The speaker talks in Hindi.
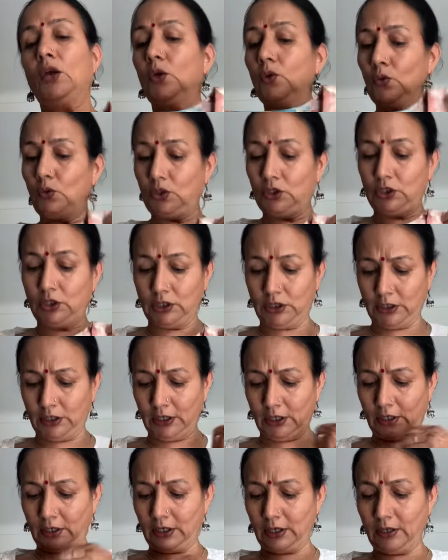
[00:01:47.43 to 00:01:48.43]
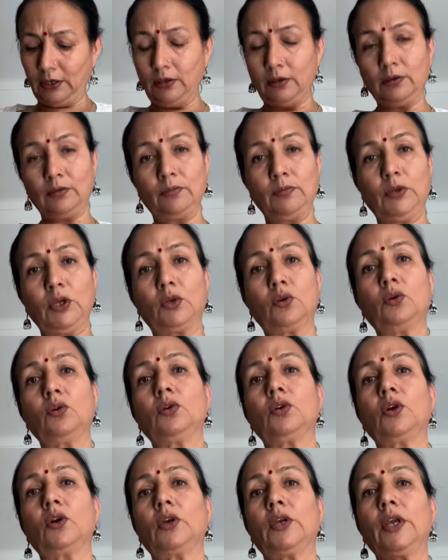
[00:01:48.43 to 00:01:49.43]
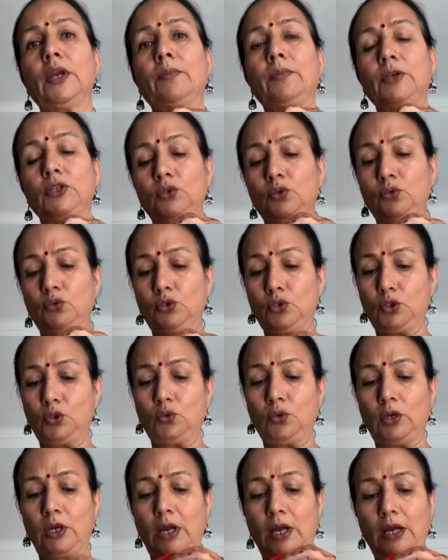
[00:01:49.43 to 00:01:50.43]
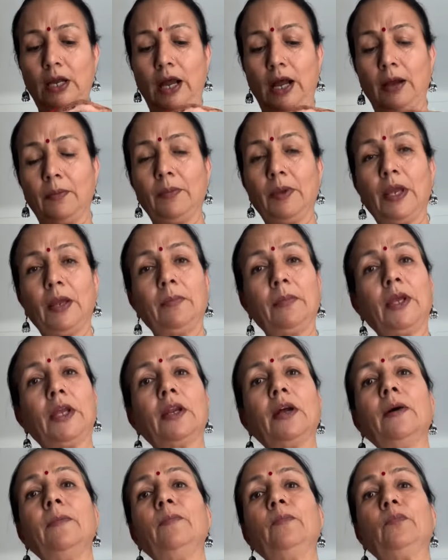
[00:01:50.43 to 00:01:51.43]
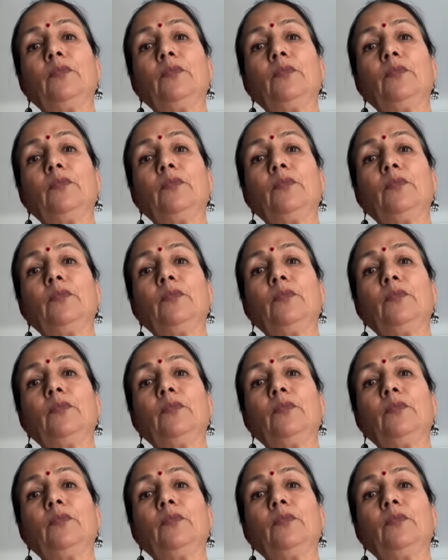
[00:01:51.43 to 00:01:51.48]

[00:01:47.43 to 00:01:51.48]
कुछ नहीं रखना है बिल्कुल क्योंकि अभी शुरू शुरू का काम है मेरा